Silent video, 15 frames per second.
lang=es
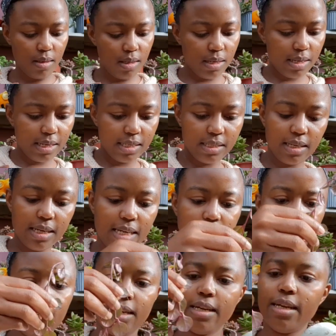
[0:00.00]
y crece
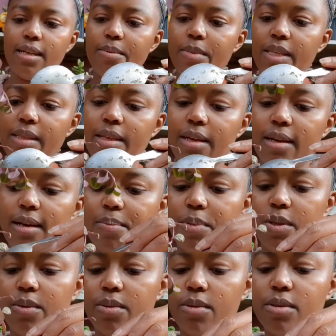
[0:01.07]
aceleradamente
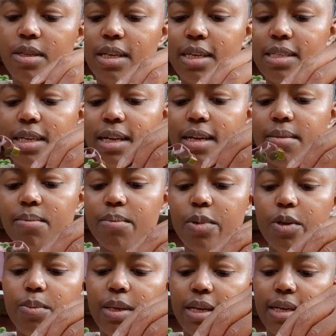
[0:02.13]
rápido. No sé qué será,
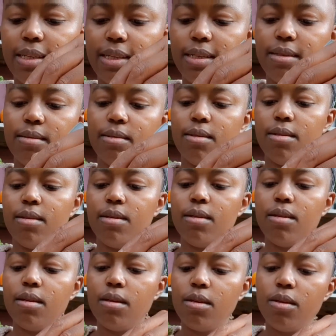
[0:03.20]
pero me encanta.
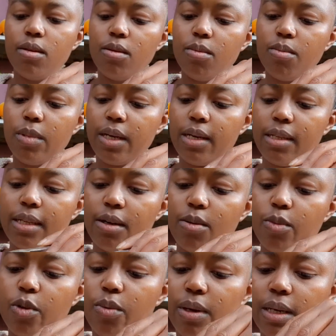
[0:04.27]
Me encanta
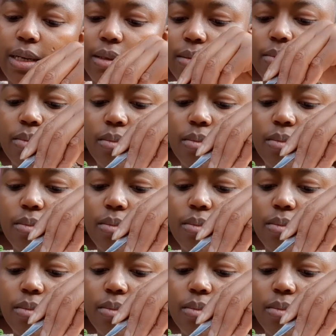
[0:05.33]
cómo cuelga.